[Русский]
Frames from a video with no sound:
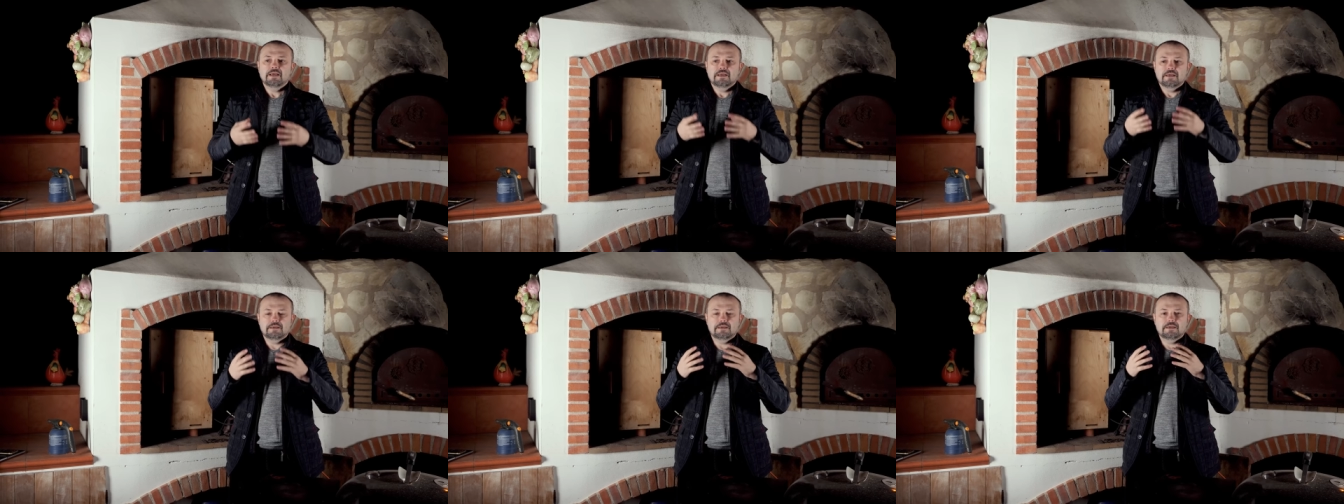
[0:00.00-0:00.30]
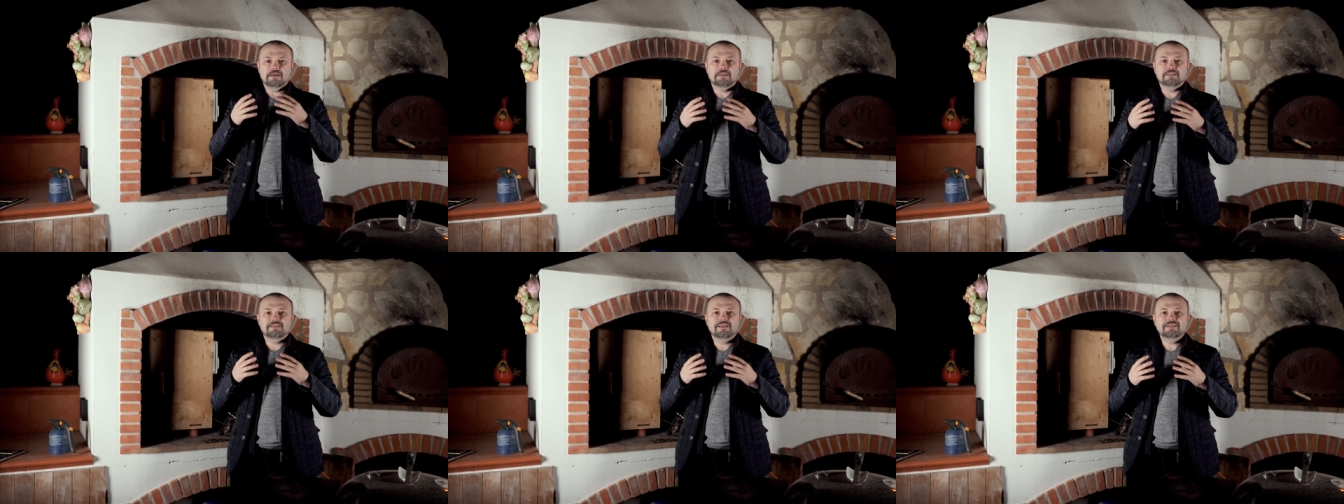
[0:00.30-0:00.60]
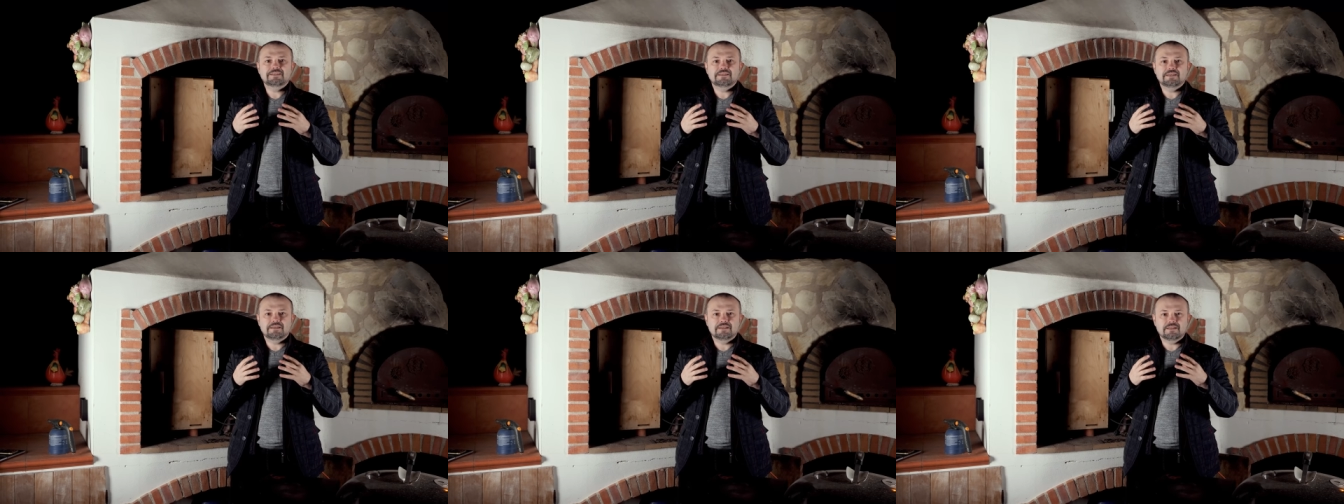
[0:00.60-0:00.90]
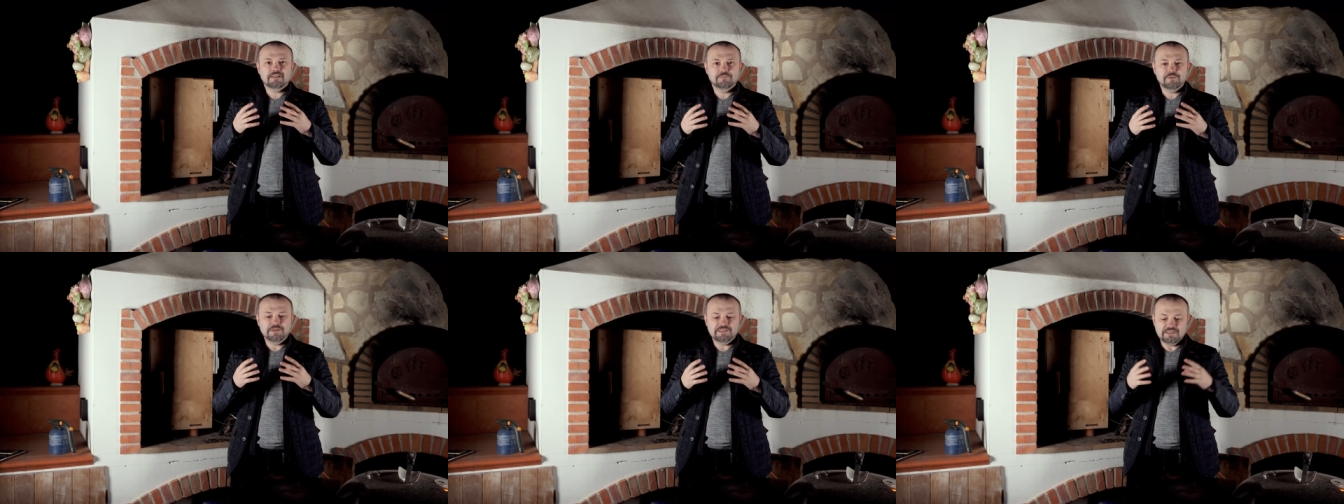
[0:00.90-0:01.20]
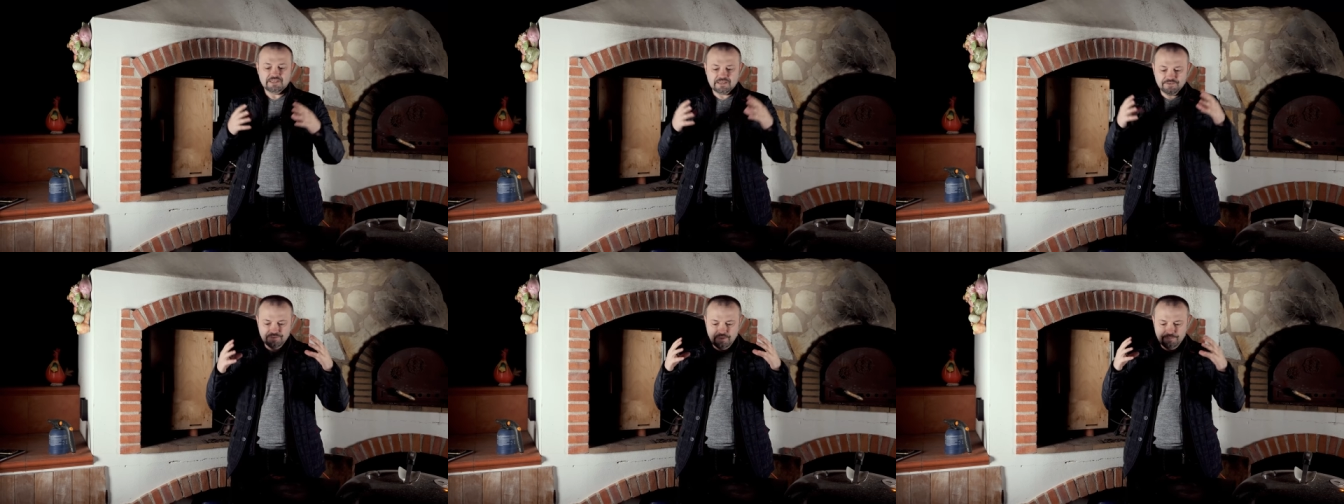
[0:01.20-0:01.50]
а, дайте
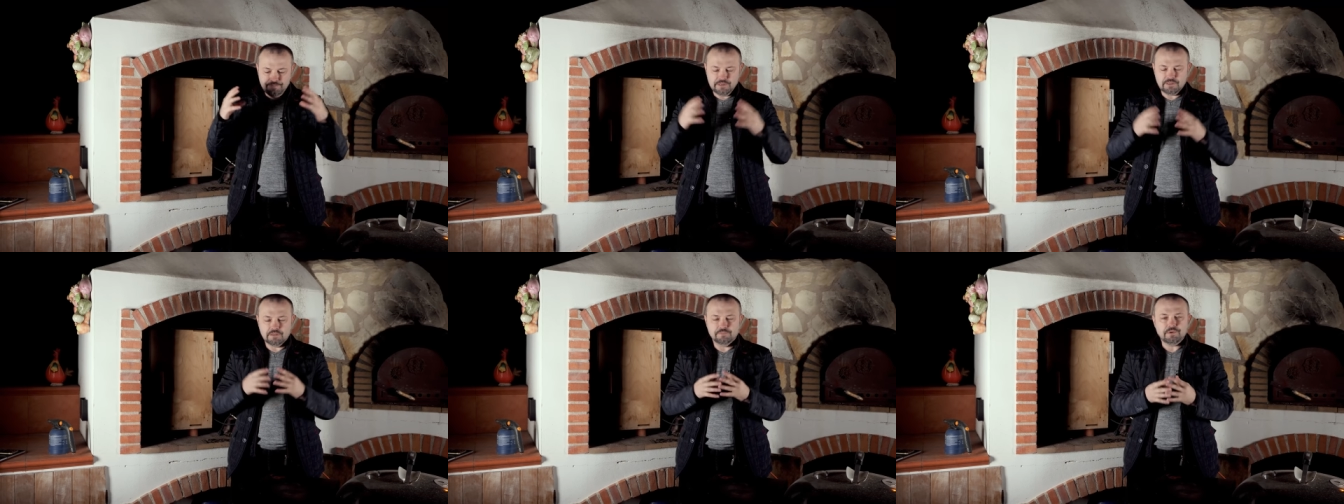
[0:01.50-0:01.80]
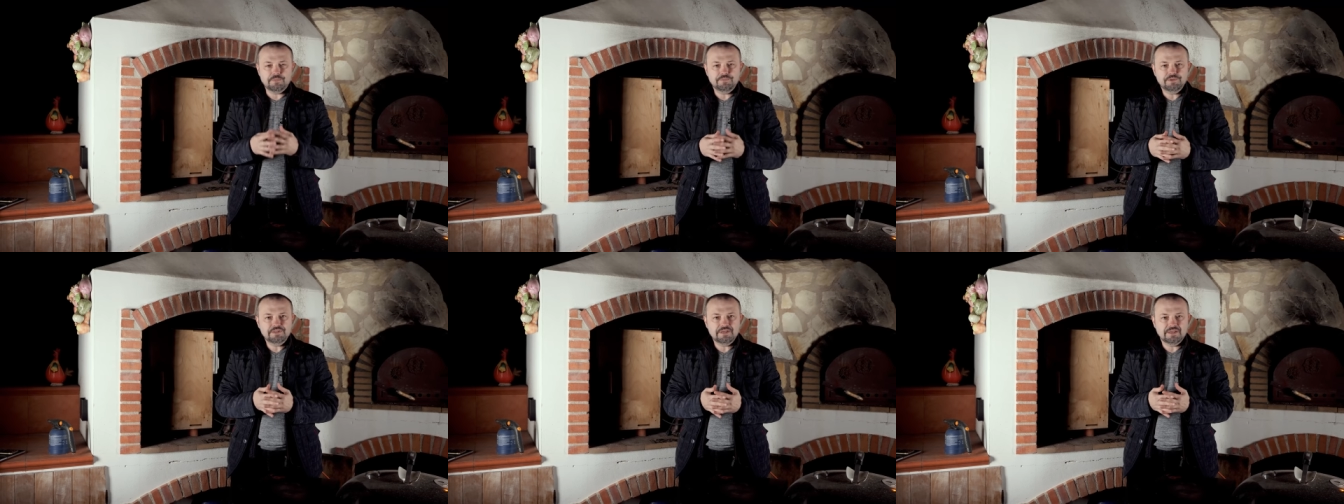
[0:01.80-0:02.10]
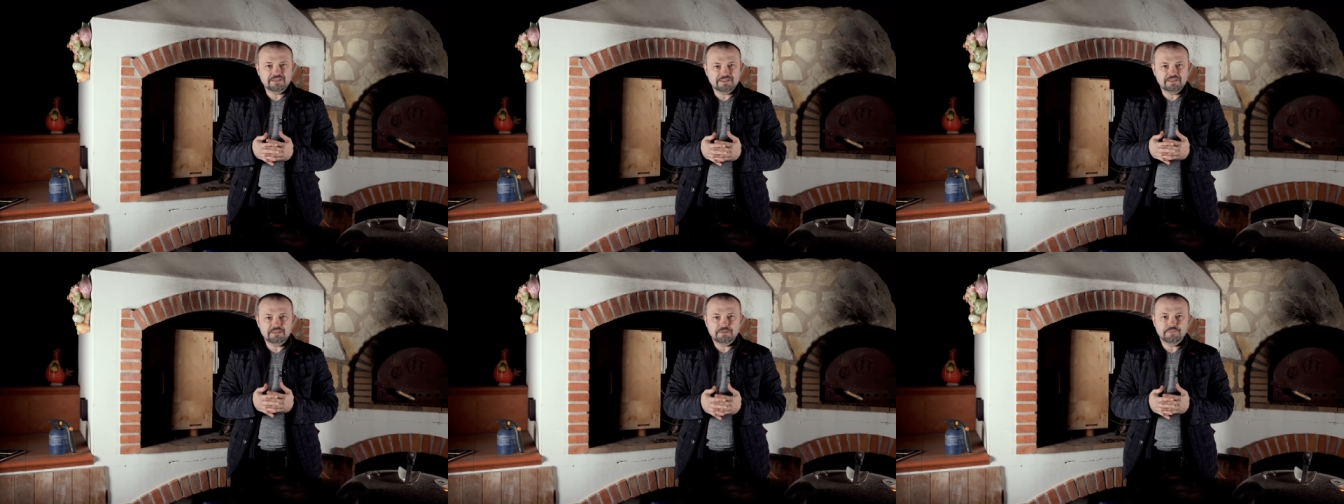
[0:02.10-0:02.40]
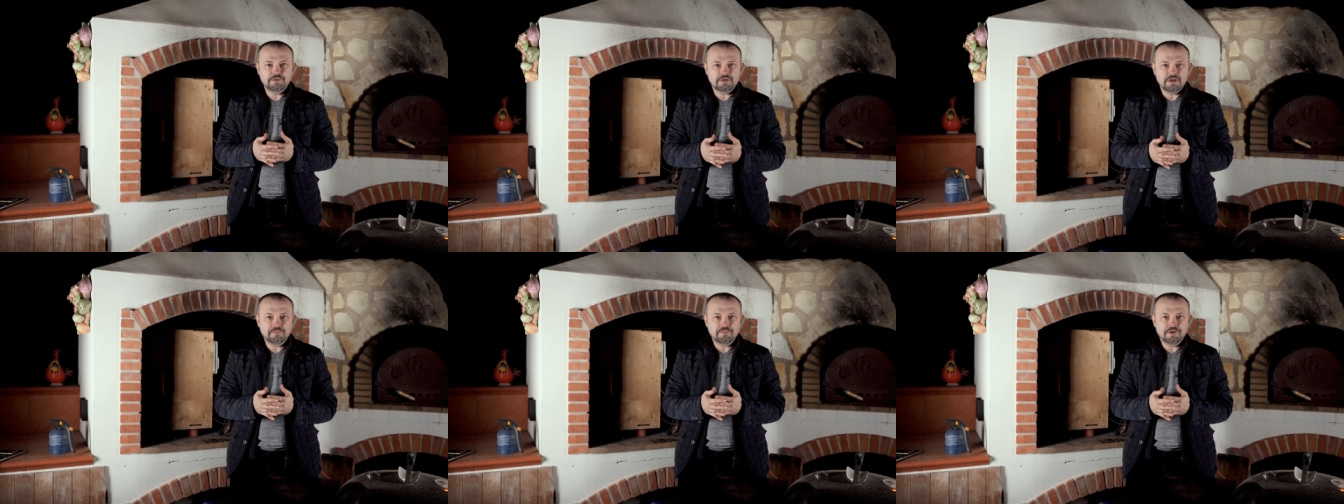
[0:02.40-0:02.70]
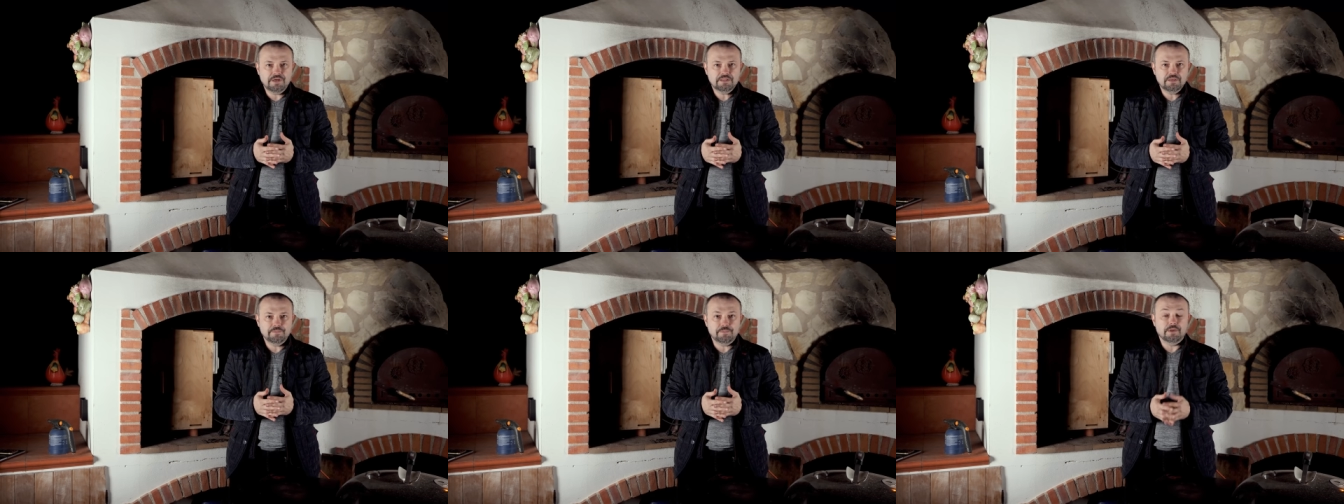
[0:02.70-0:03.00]
колбасе равномерно пропитаться этими
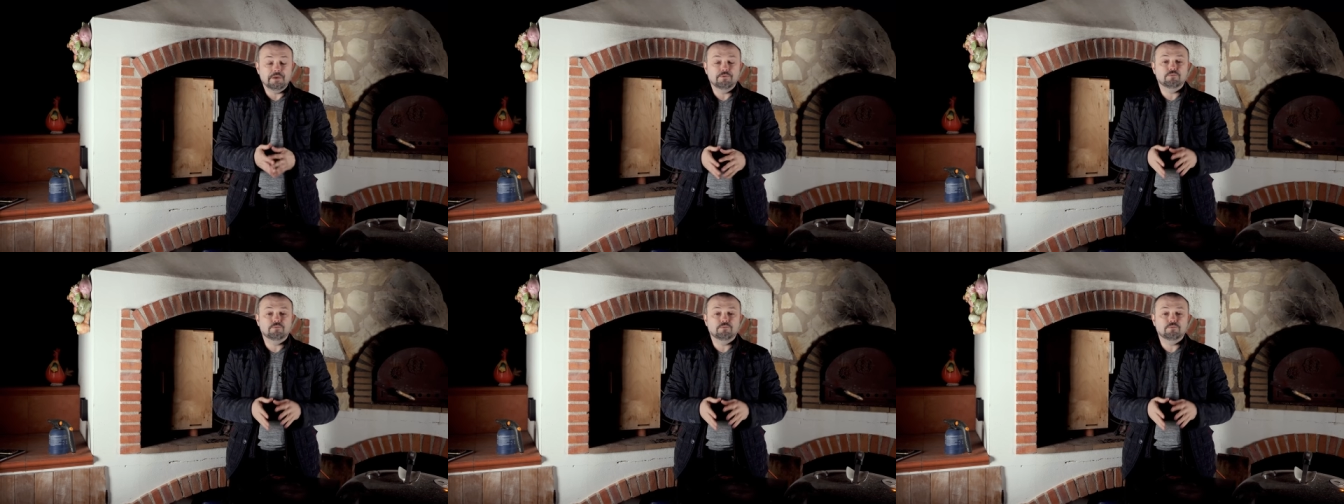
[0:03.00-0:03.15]
ароматами,